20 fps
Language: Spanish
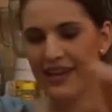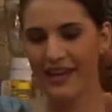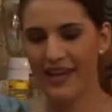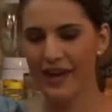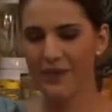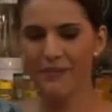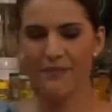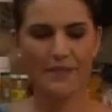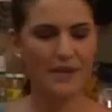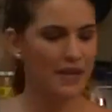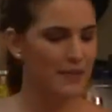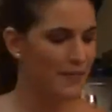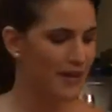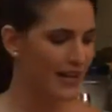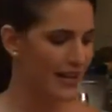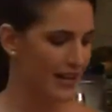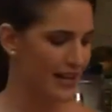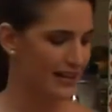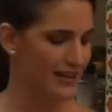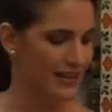Y hay mil
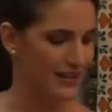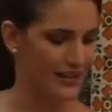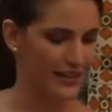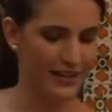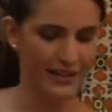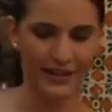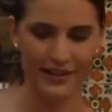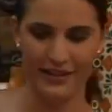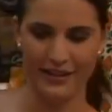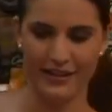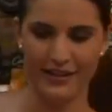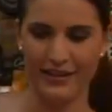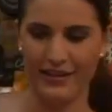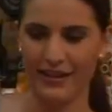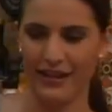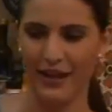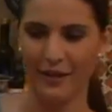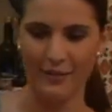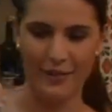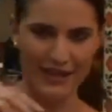maneras de hacer
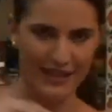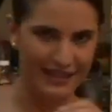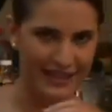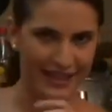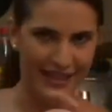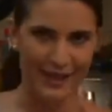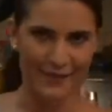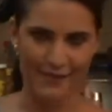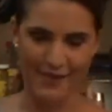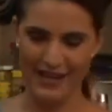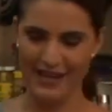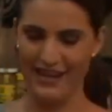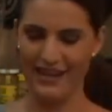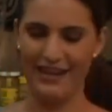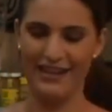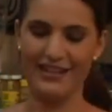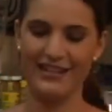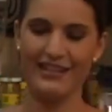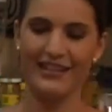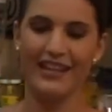el pastel de
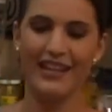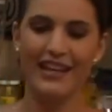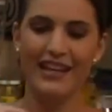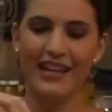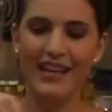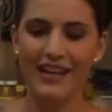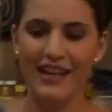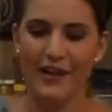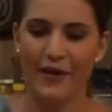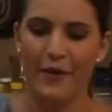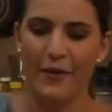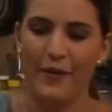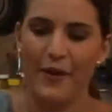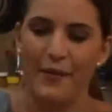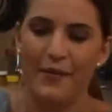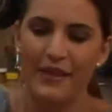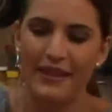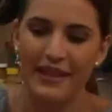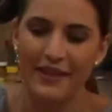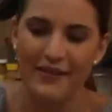pañales.
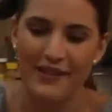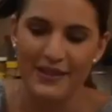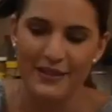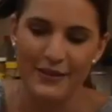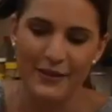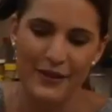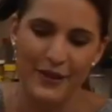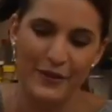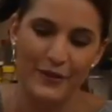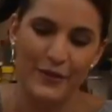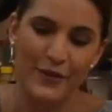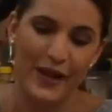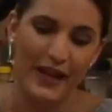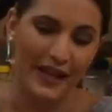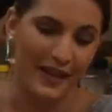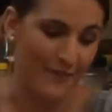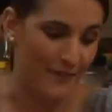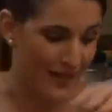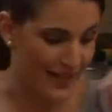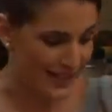Obviamente ves cogiendo
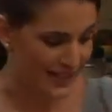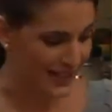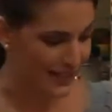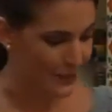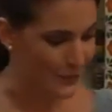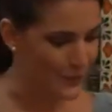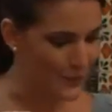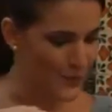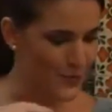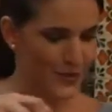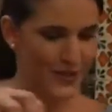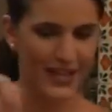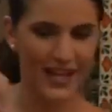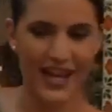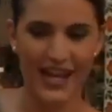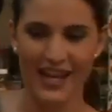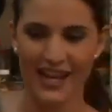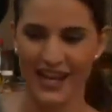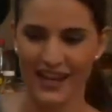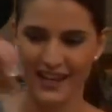la que más te
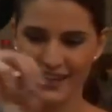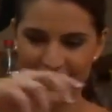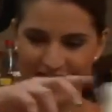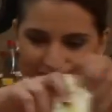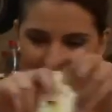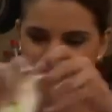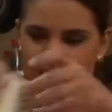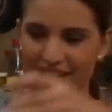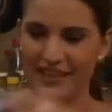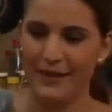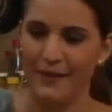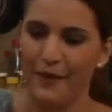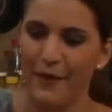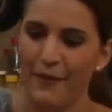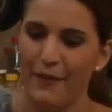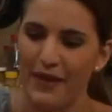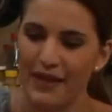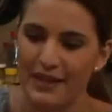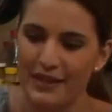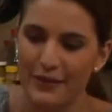guste y la que sientas que
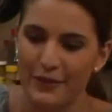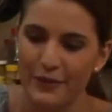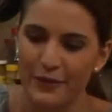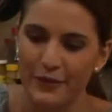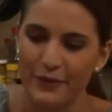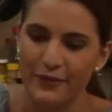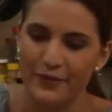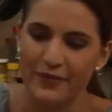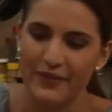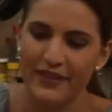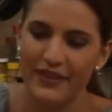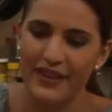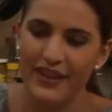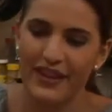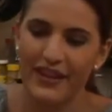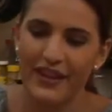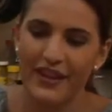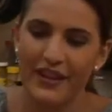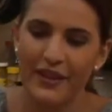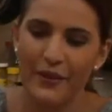va más con
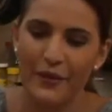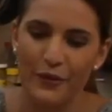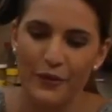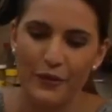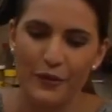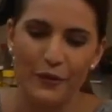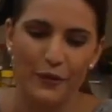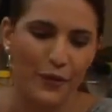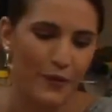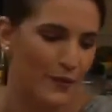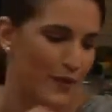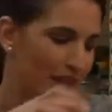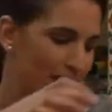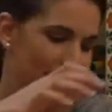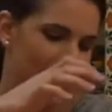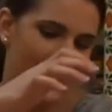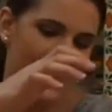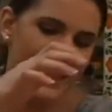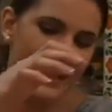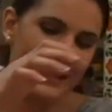con tu forma
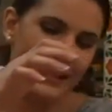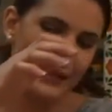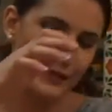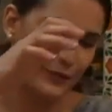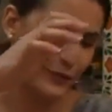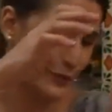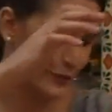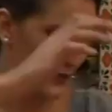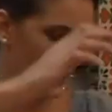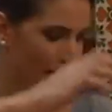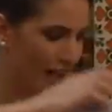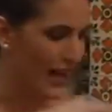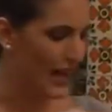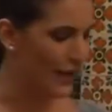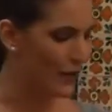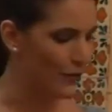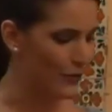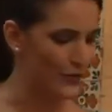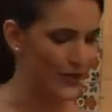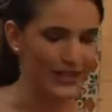de ser, de tus
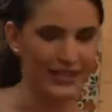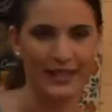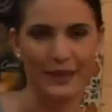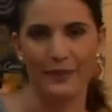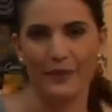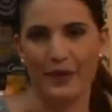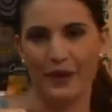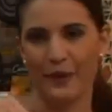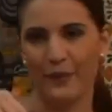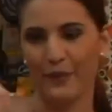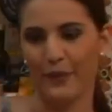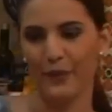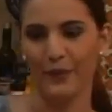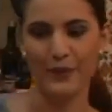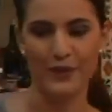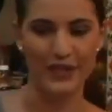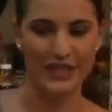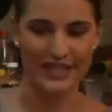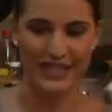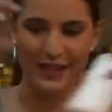regalos y así, porque
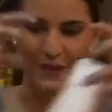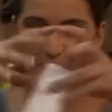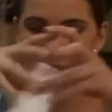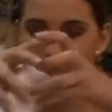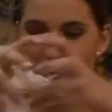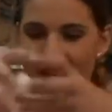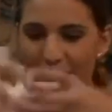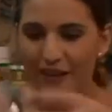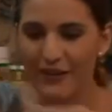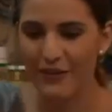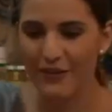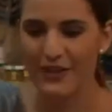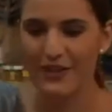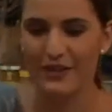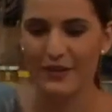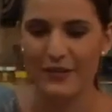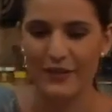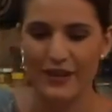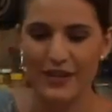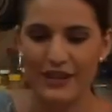podemos hacer mil
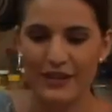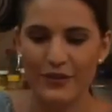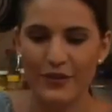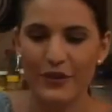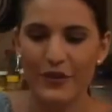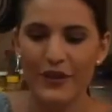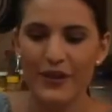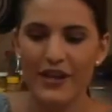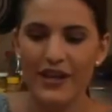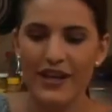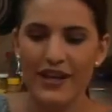cosas con esto.